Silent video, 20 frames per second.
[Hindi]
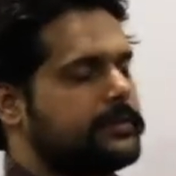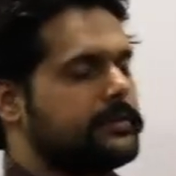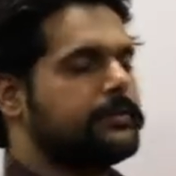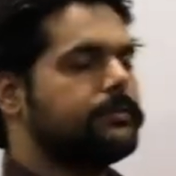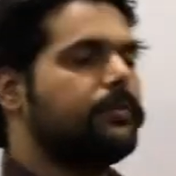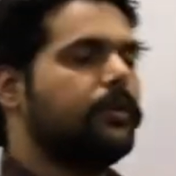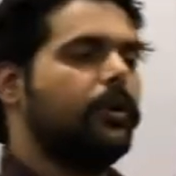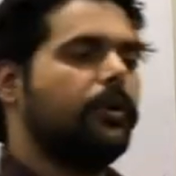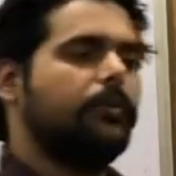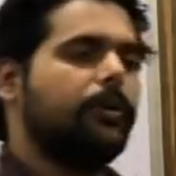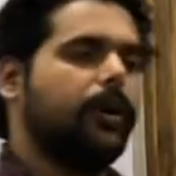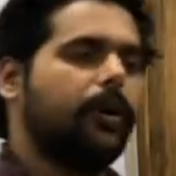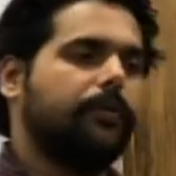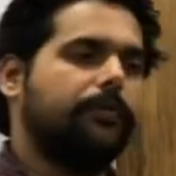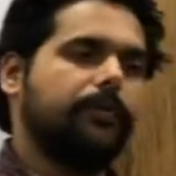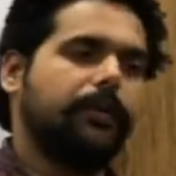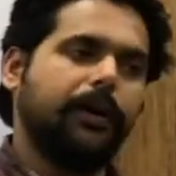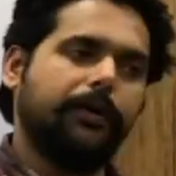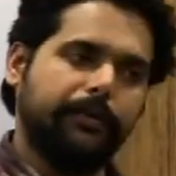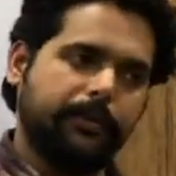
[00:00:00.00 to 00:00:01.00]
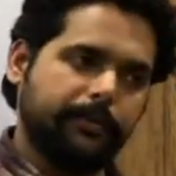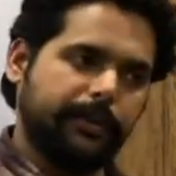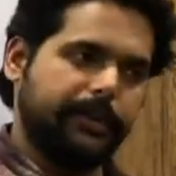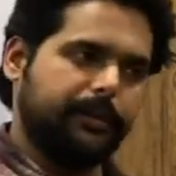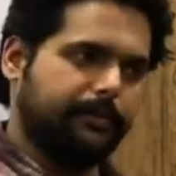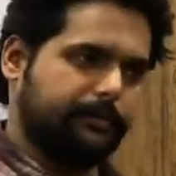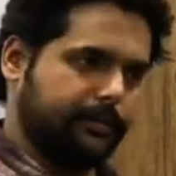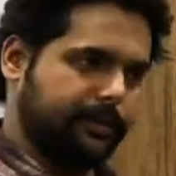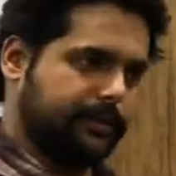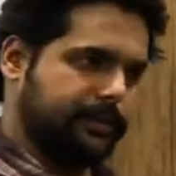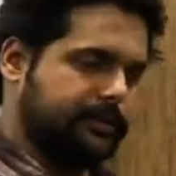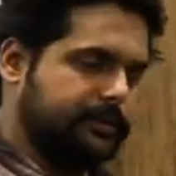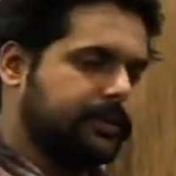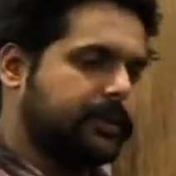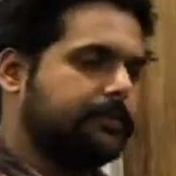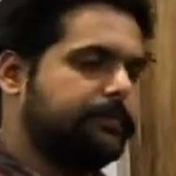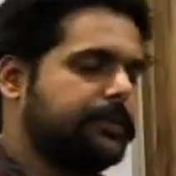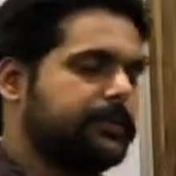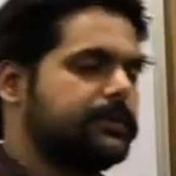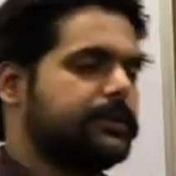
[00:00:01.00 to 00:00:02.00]
फॉर्म ऑफ गवर्नमेंट में जहाँ
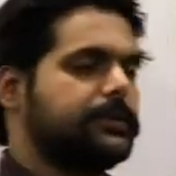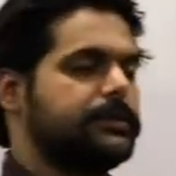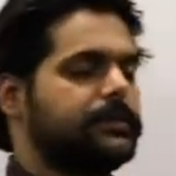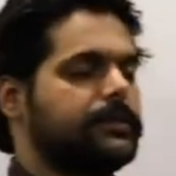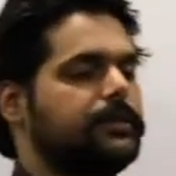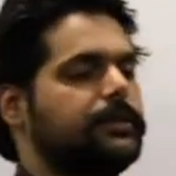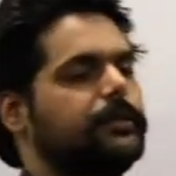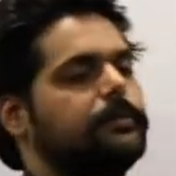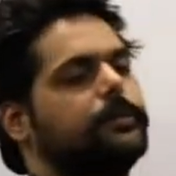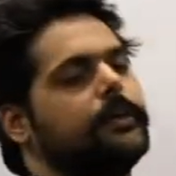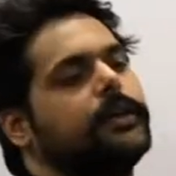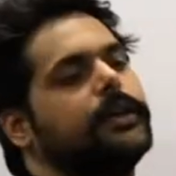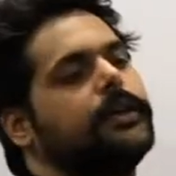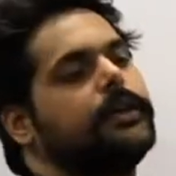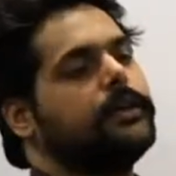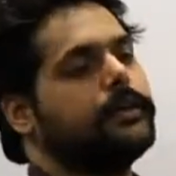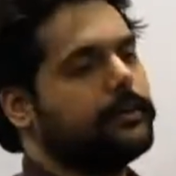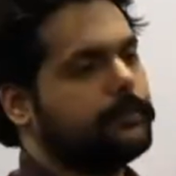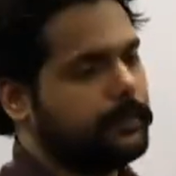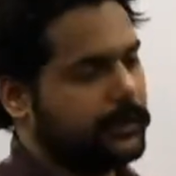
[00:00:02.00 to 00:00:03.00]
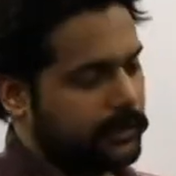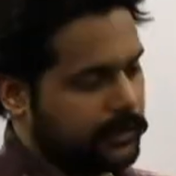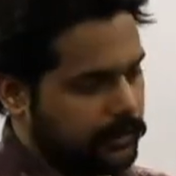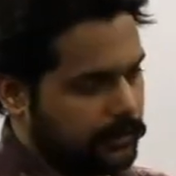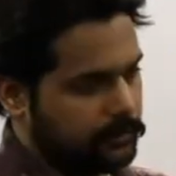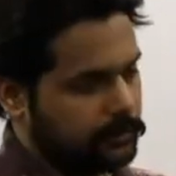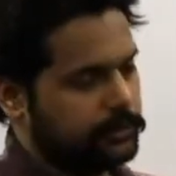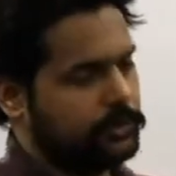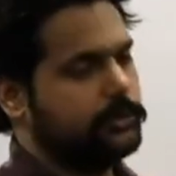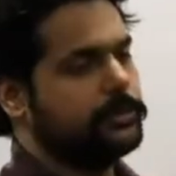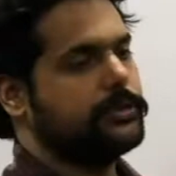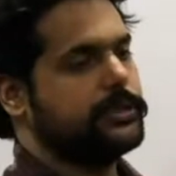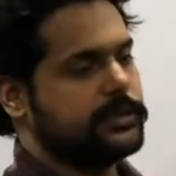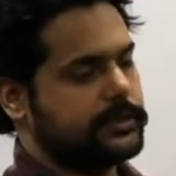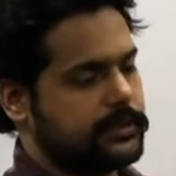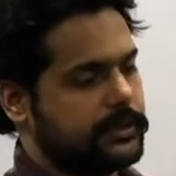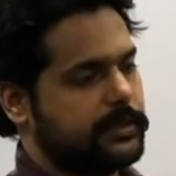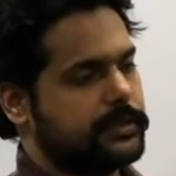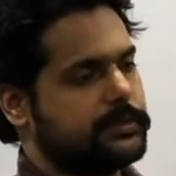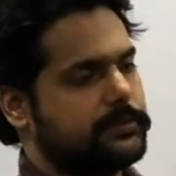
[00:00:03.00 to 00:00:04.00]
पर संसदीय प्रणाली की पालना होती हो जिस
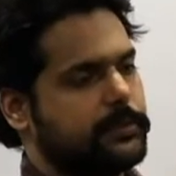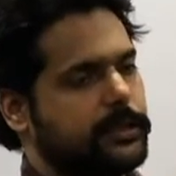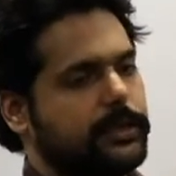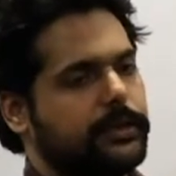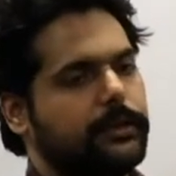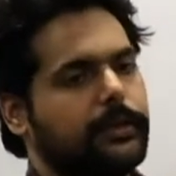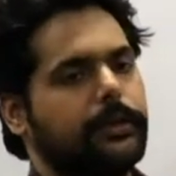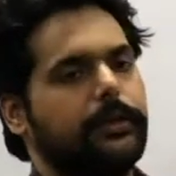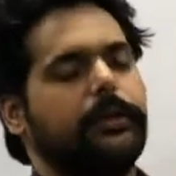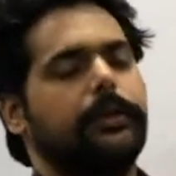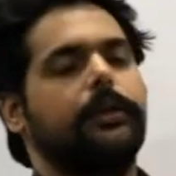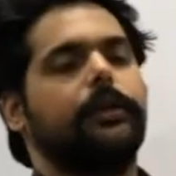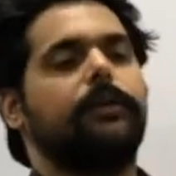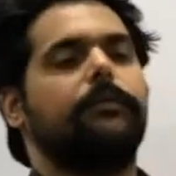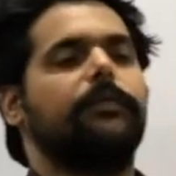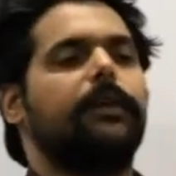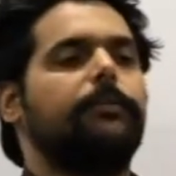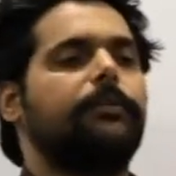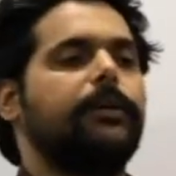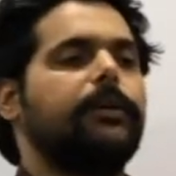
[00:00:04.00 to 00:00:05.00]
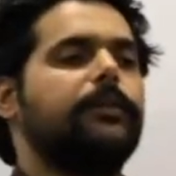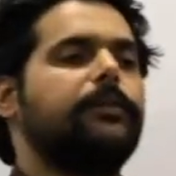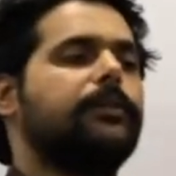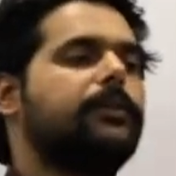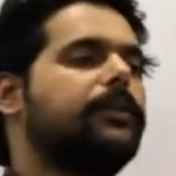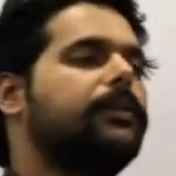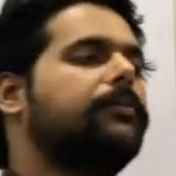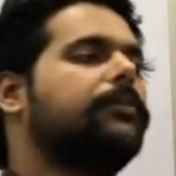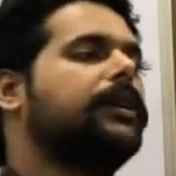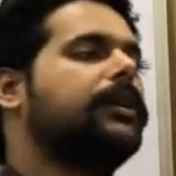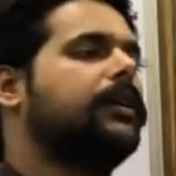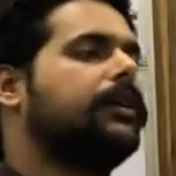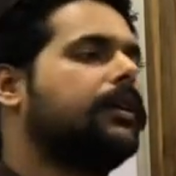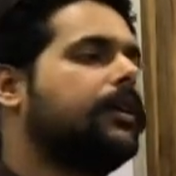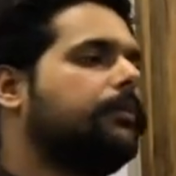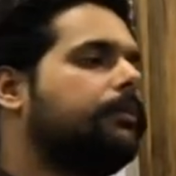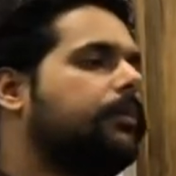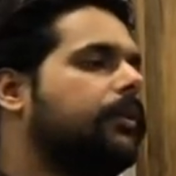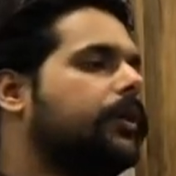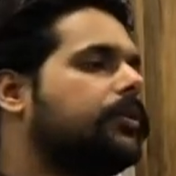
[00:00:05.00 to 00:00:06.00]
देश में वहाँ पर डिसीजन मेकिंग की
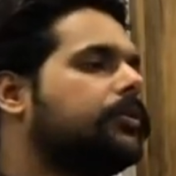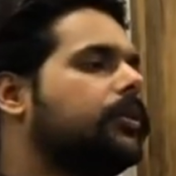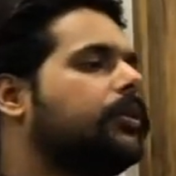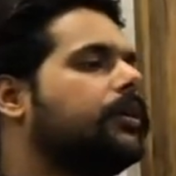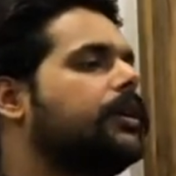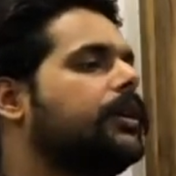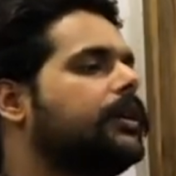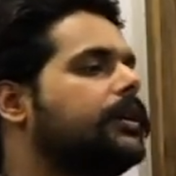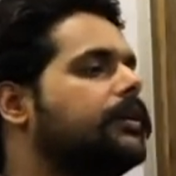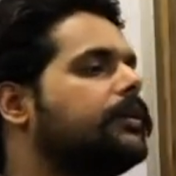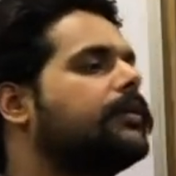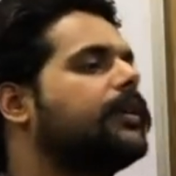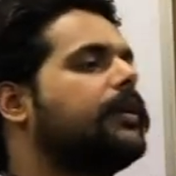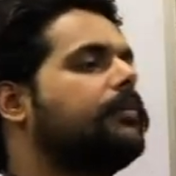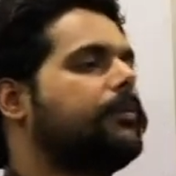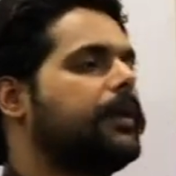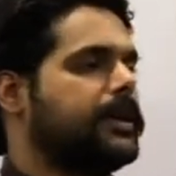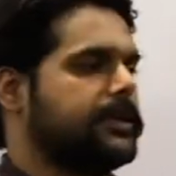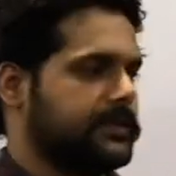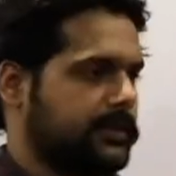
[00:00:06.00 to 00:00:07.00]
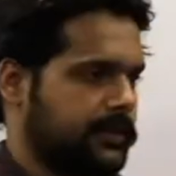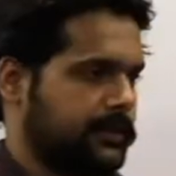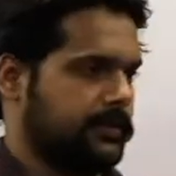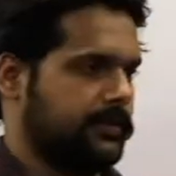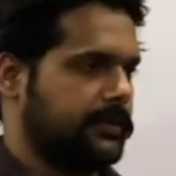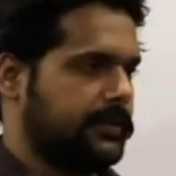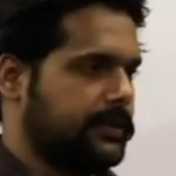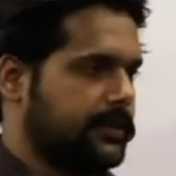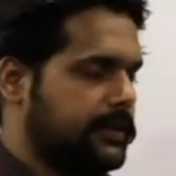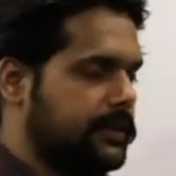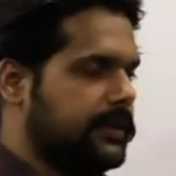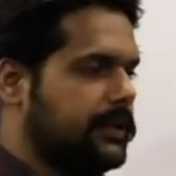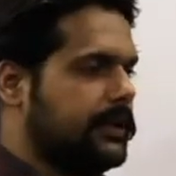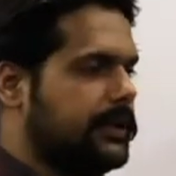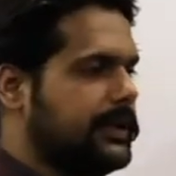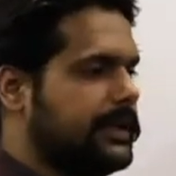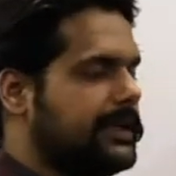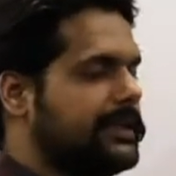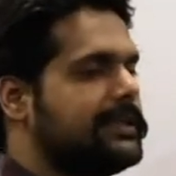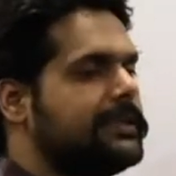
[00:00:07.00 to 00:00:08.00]
अथॉरिटी किसके पास है
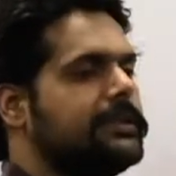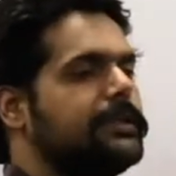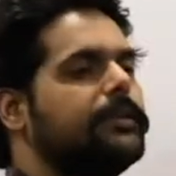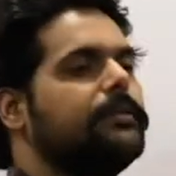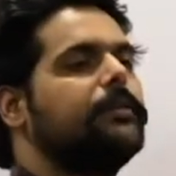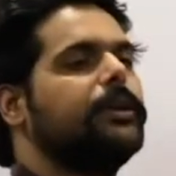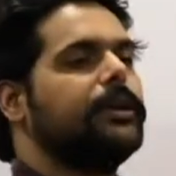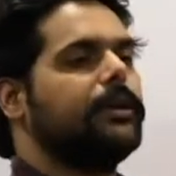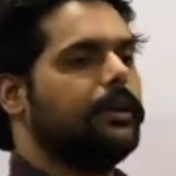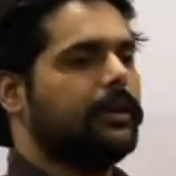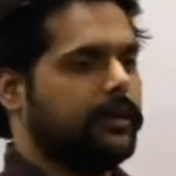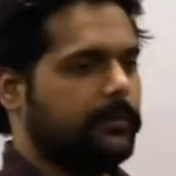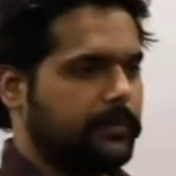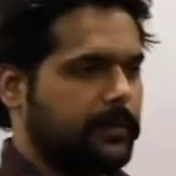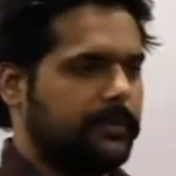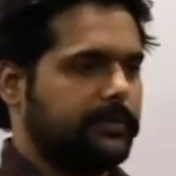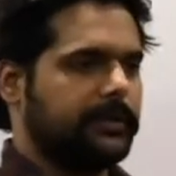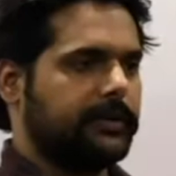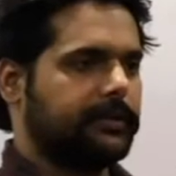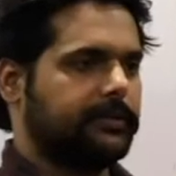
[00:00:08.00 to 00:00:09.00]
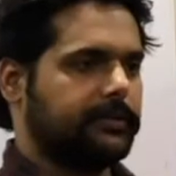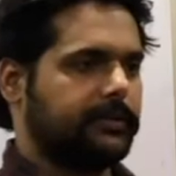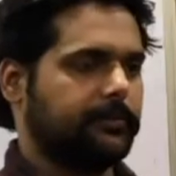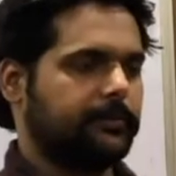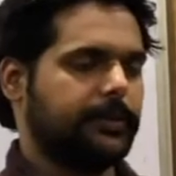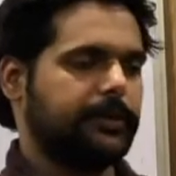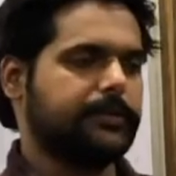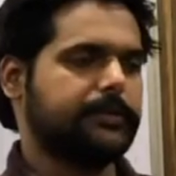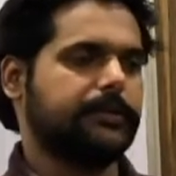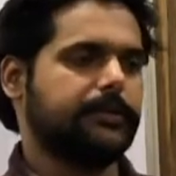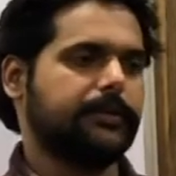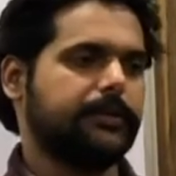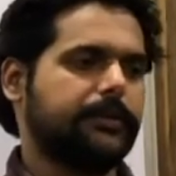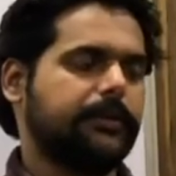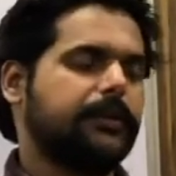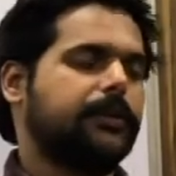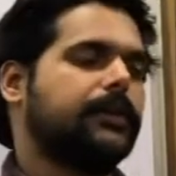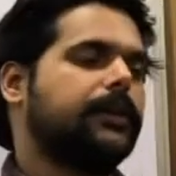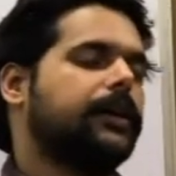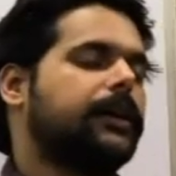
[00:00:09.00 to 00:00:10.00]
डिसीजन मेकिंग की पावर किसके पास है
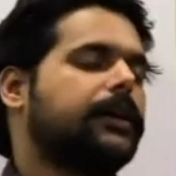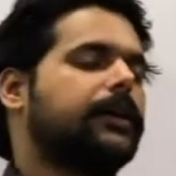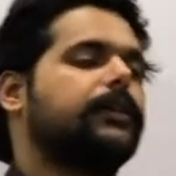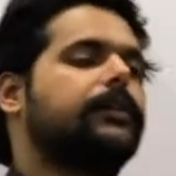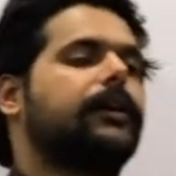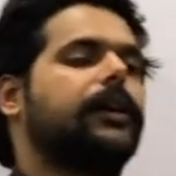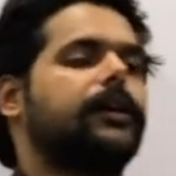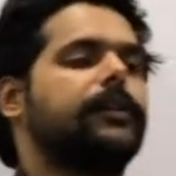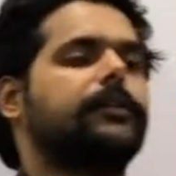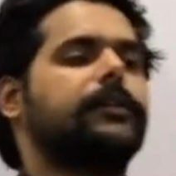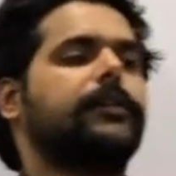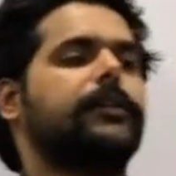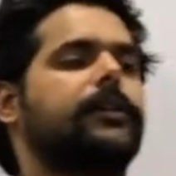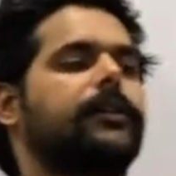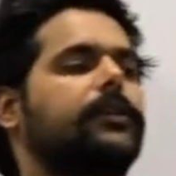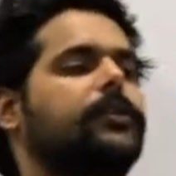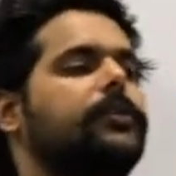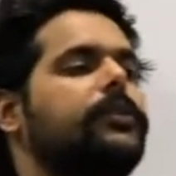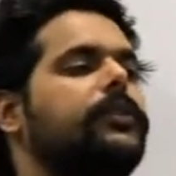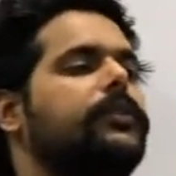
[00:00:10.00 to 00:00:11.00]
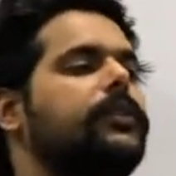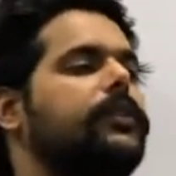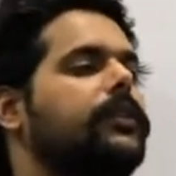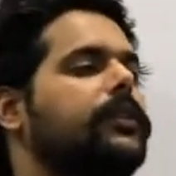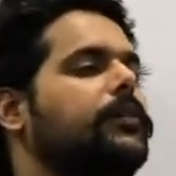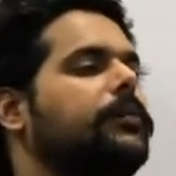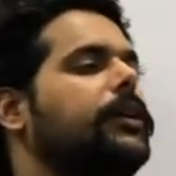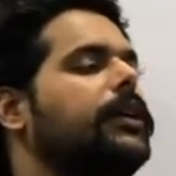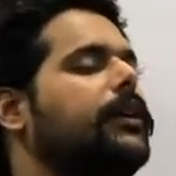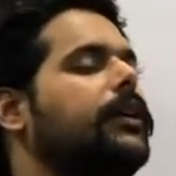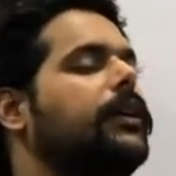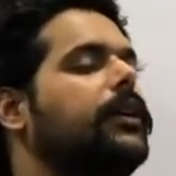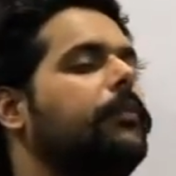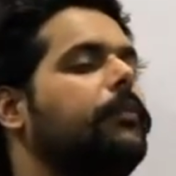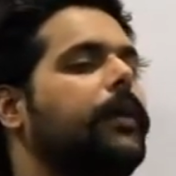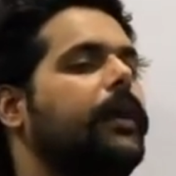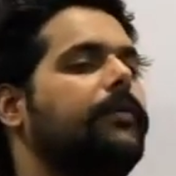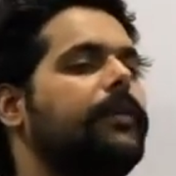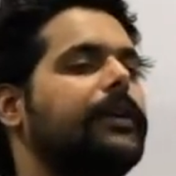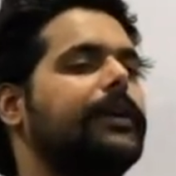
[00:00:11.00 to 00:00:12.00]
अगर ध्यान से देखें तो डिसीजन मेकिंग की
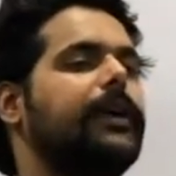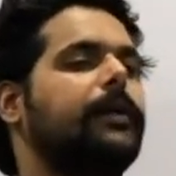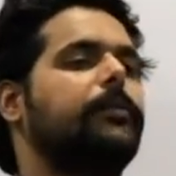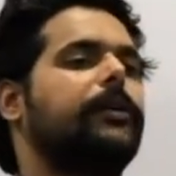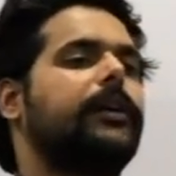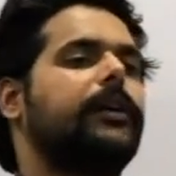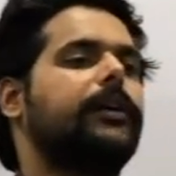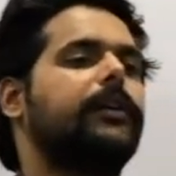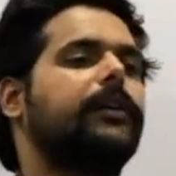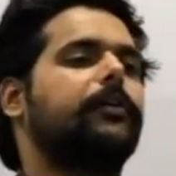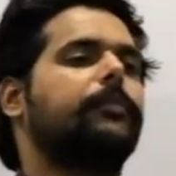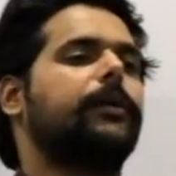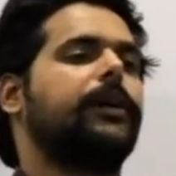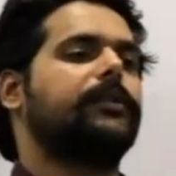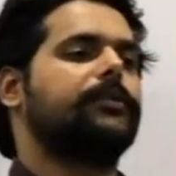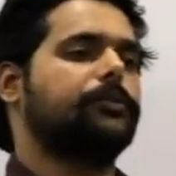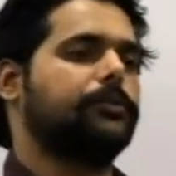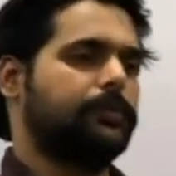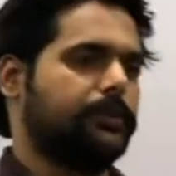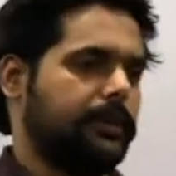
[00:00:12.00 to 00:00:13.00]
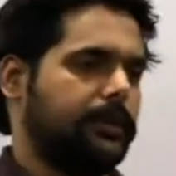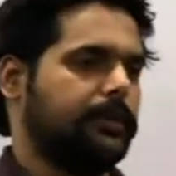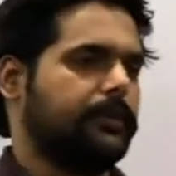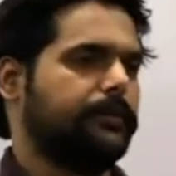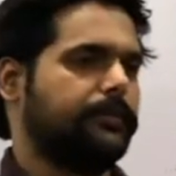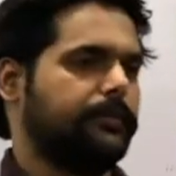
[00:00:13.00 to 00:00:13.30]
पावर कैबिनेट के पास होती है